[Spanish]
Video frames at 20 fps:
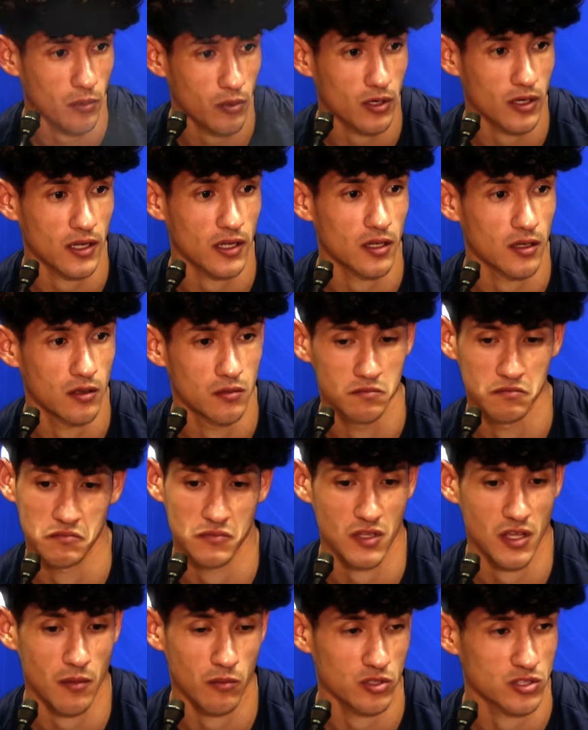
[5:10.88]
porque él,
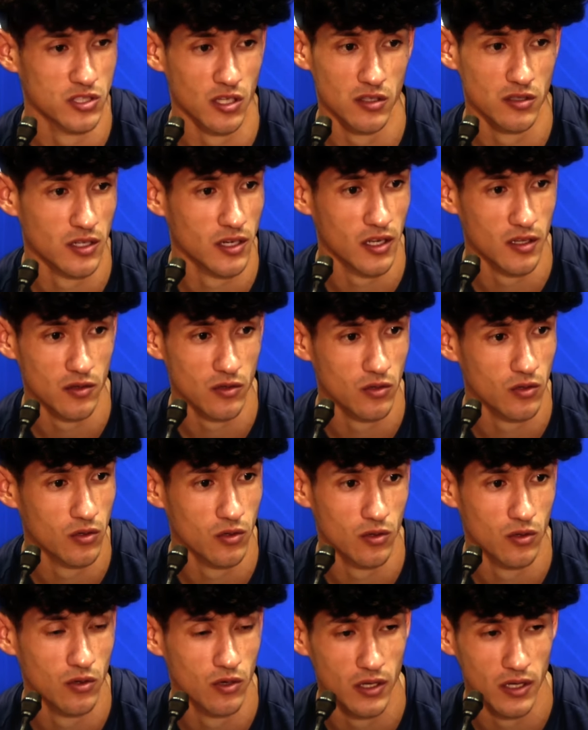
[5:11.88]
hemos estado
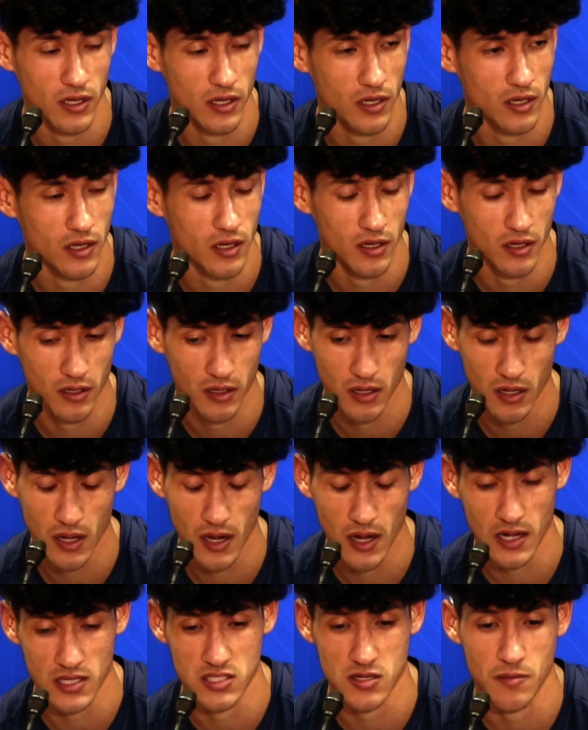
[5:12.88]
entrenando en,
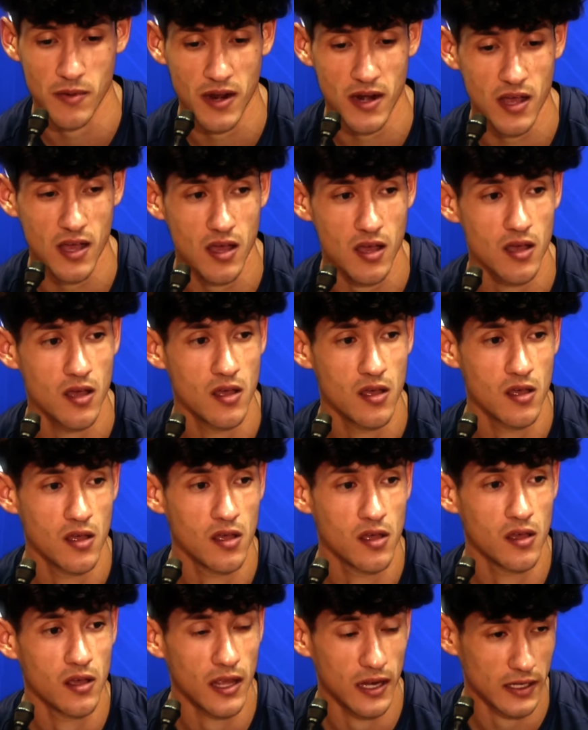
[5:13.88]
la semana,
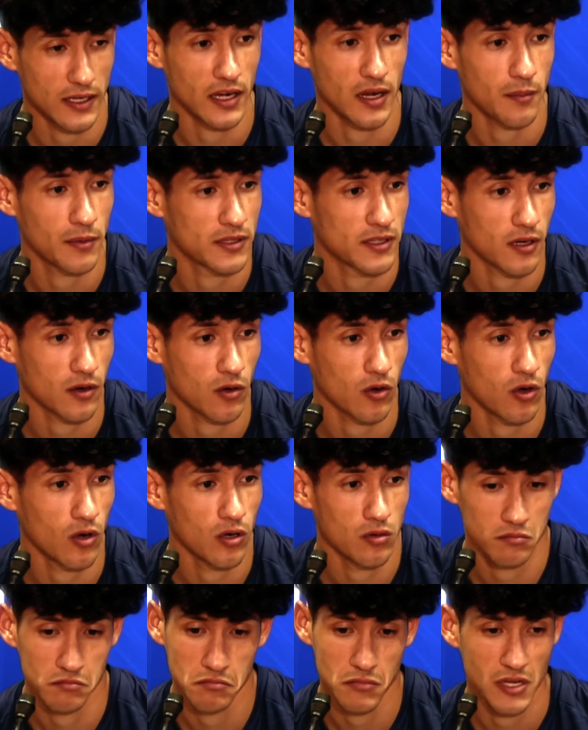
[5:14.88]
él quería meter
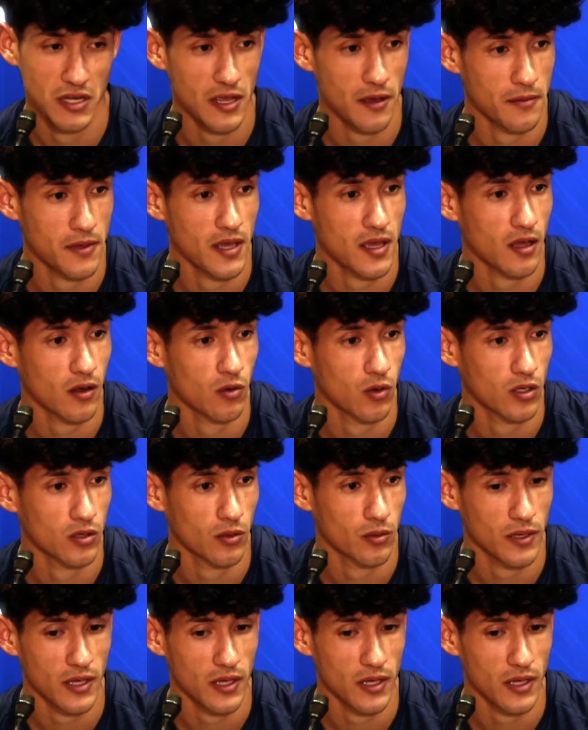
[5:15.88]
gol, venía bien, jugando